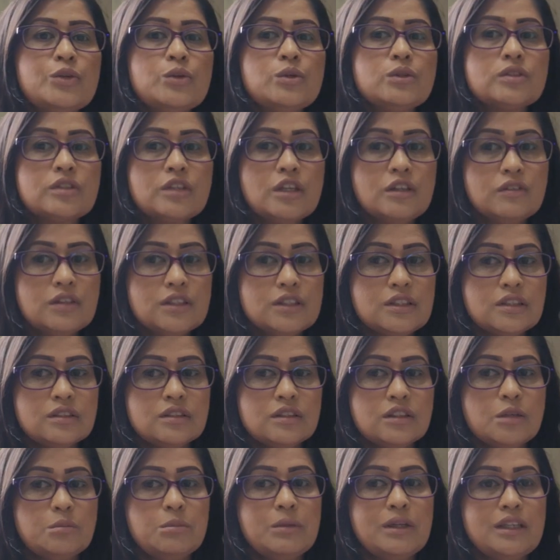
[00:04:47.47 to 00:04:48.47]
तो उसकी वजह
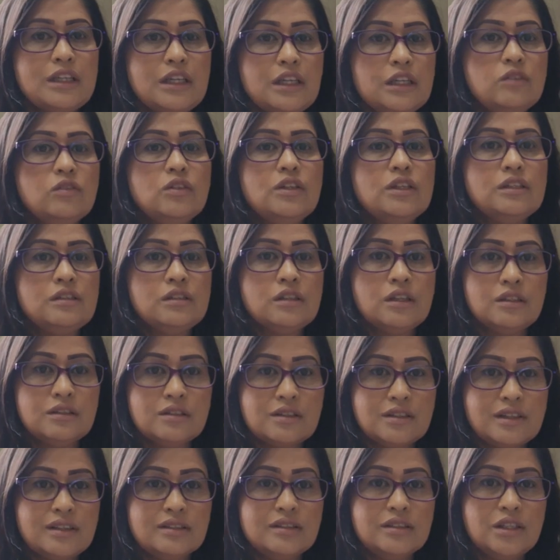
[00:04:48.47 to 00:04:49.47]
से मैं तीन वीक से
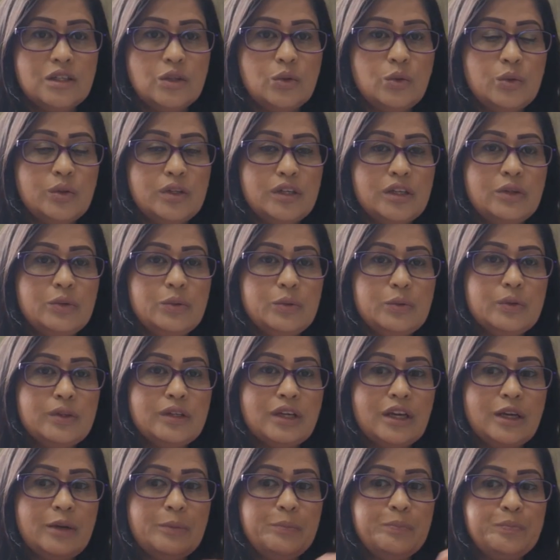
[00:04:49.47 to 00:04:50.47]
इस तरह से हो रही हूँ
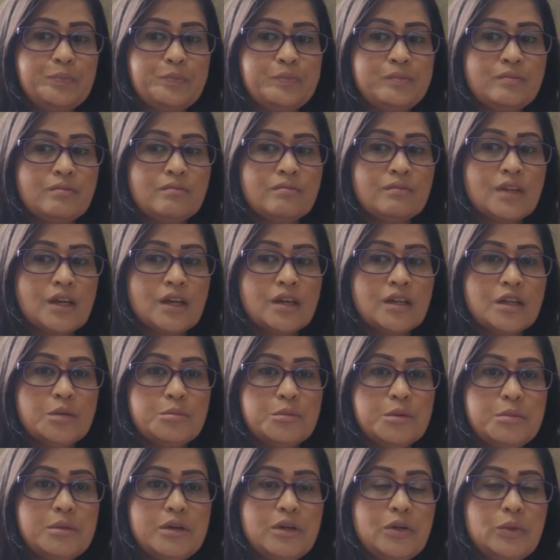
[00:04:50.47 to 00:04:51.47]
कि
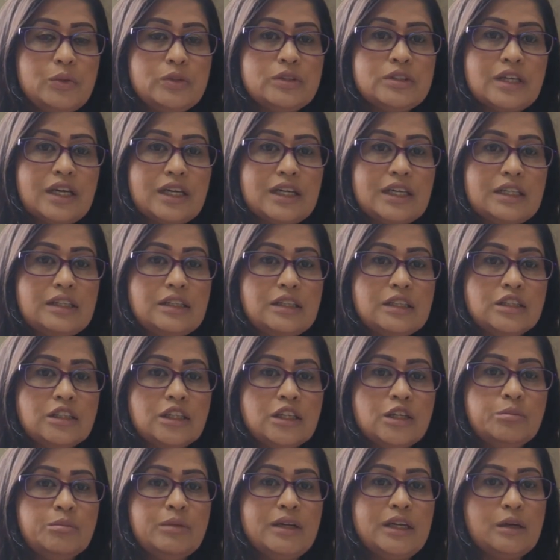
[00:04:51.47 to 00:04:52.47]
कभी मैं लूज़ कर लेती
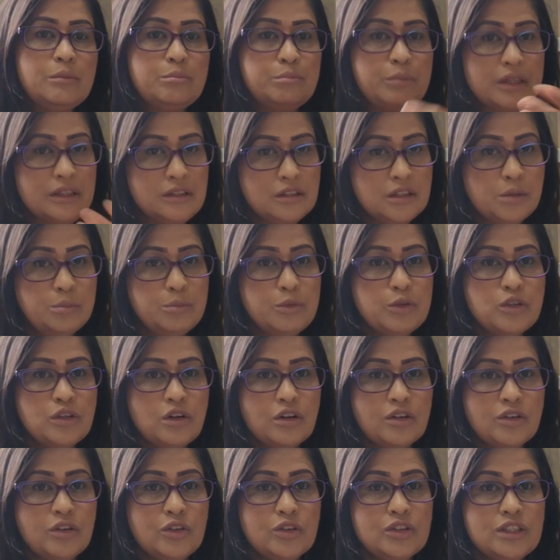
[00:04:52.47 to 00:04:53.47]
थी लेकिन फिर से
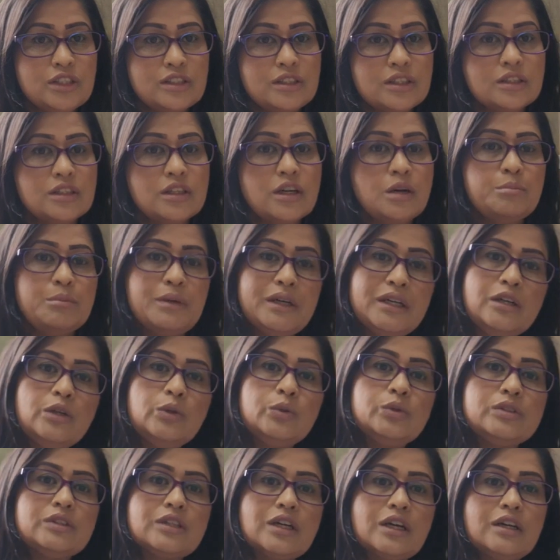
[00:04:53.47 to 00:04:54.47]
पुट ऑन हो जाता था फिर
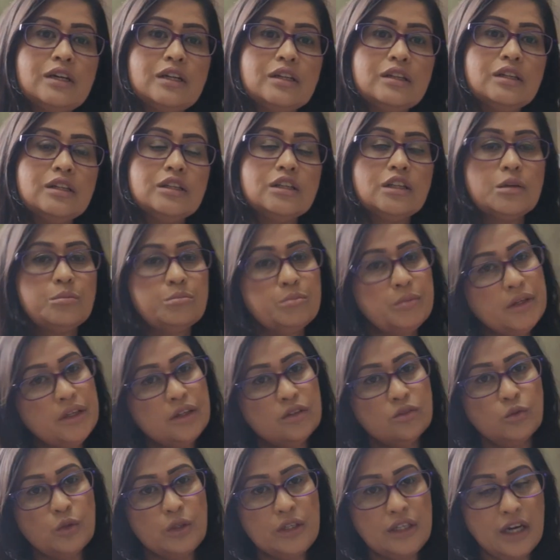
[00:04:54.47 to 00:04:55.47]
लूज़ कर लेती थी
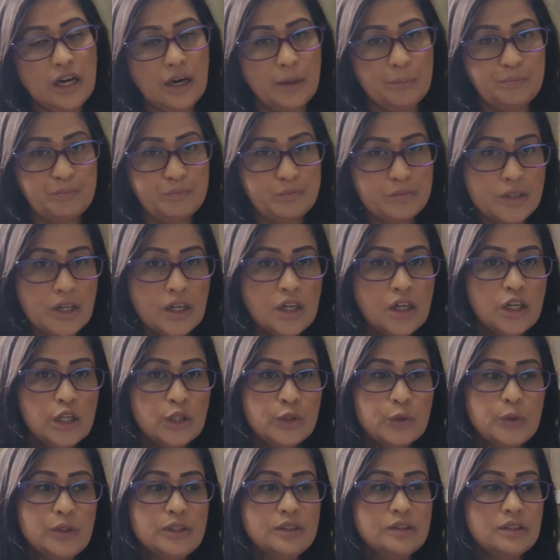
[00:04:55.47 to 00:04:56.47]
फिर वही हाल
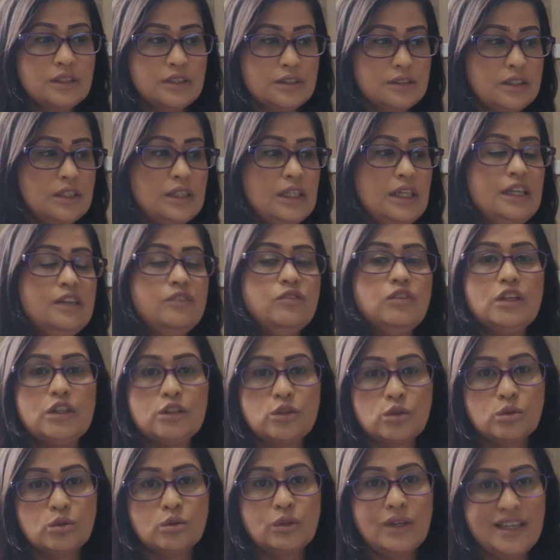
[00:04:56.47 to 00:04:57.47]
तो इस तरह से तीन
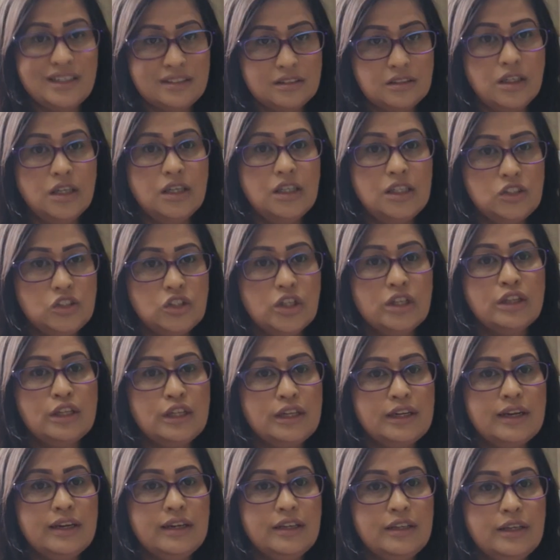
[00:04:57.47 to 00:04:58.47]
वीक तो ऐसे ही
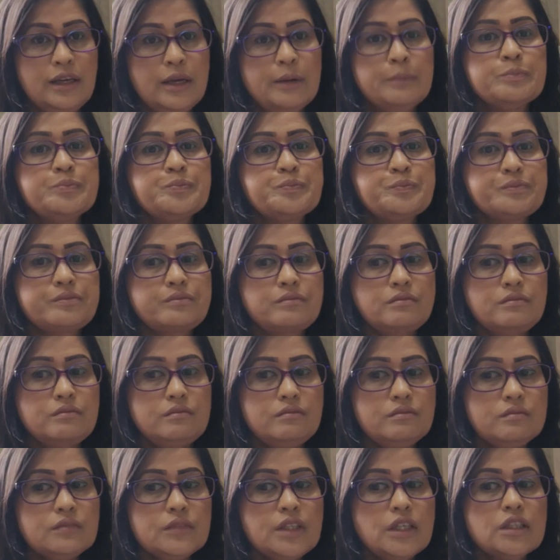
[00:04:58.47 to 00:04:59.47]
चलती रही हैं
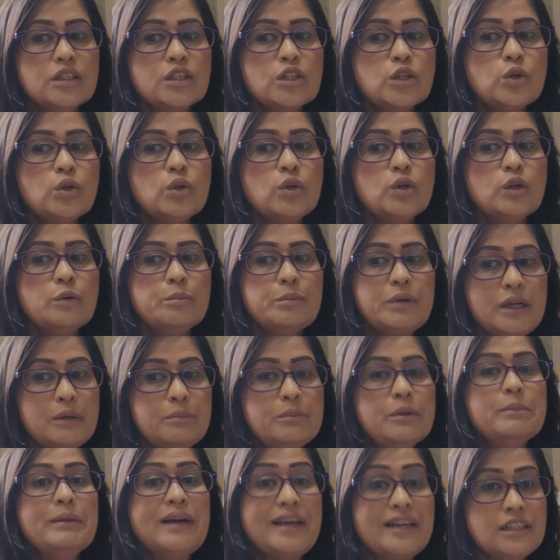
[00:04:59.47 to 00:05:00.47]
तो
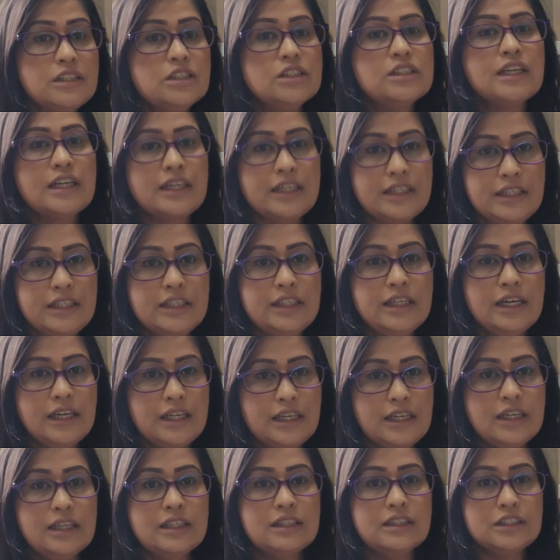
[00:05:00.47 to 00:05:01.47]
फिर भी मैनेज कर लिया
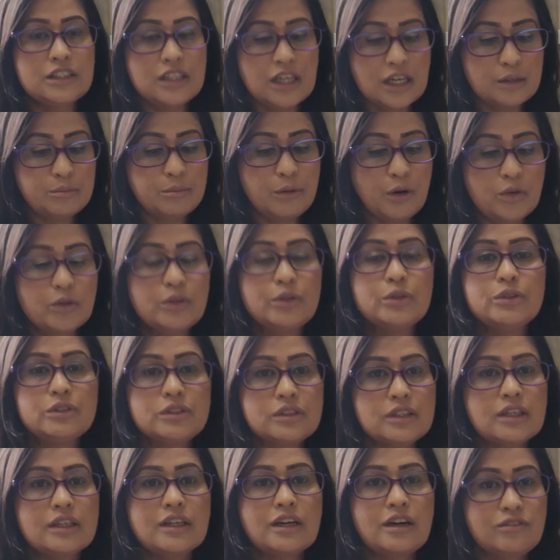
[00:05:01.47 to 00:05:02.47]
है चार पाउंड
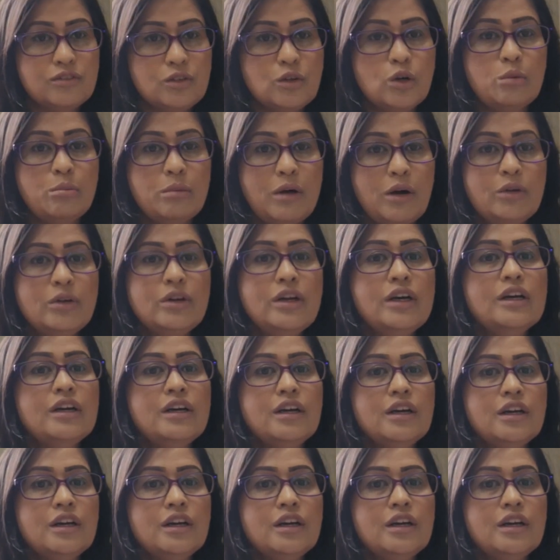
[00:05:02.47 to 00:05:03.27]
लूज़ करना फोर पाउंड